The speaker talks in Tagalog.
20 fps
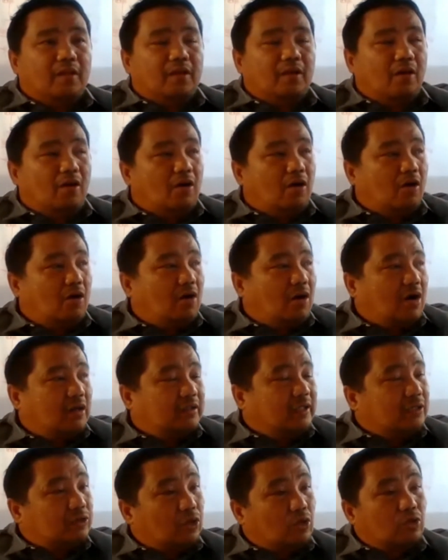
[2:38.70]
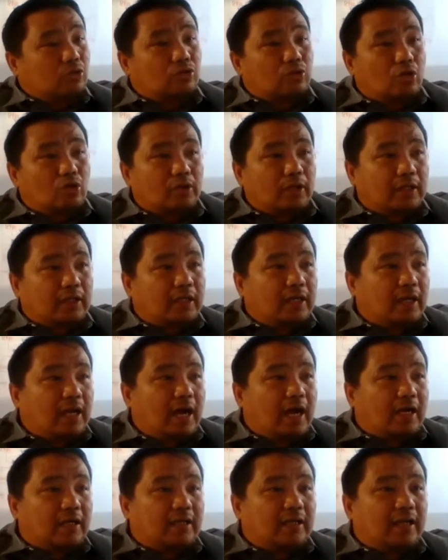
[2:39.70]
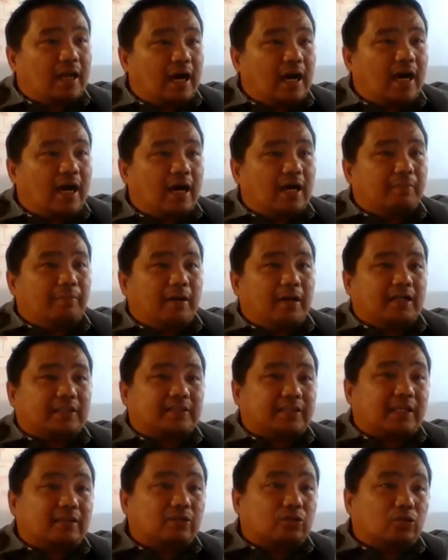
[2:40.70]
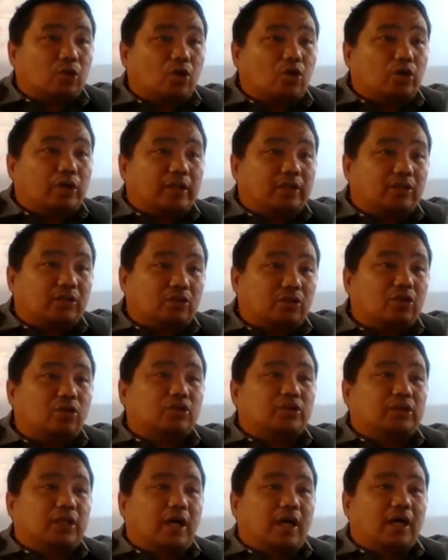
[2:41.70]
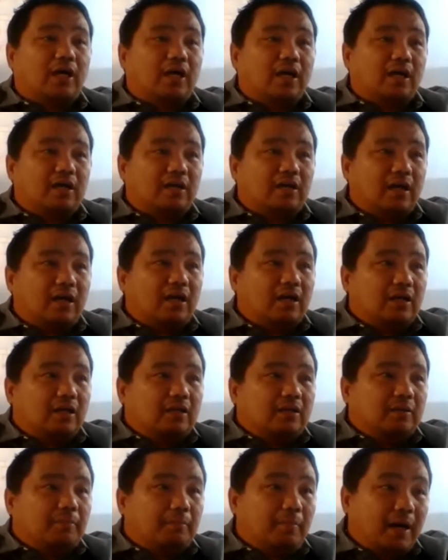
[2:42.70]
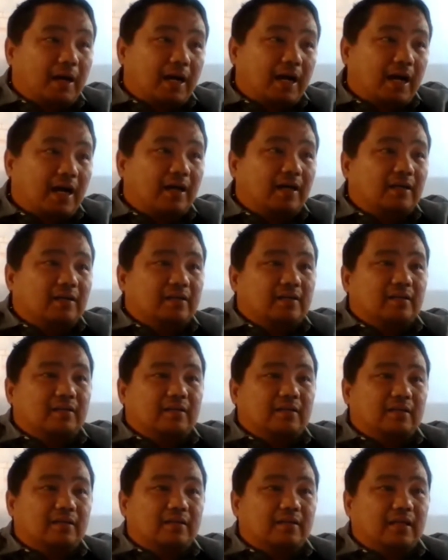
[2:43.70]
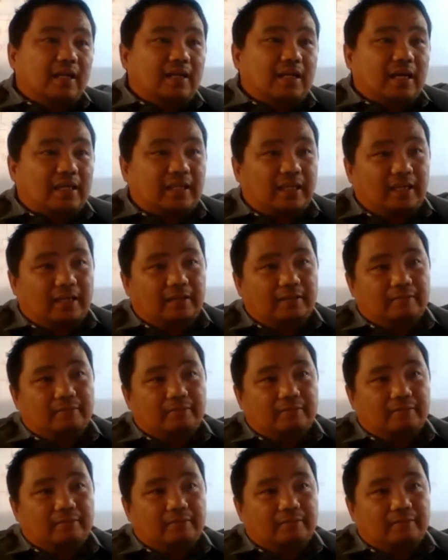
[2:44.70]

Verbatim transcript: oh, gitungtong na nila ang ilahang mga santo dito sa mga lalaki.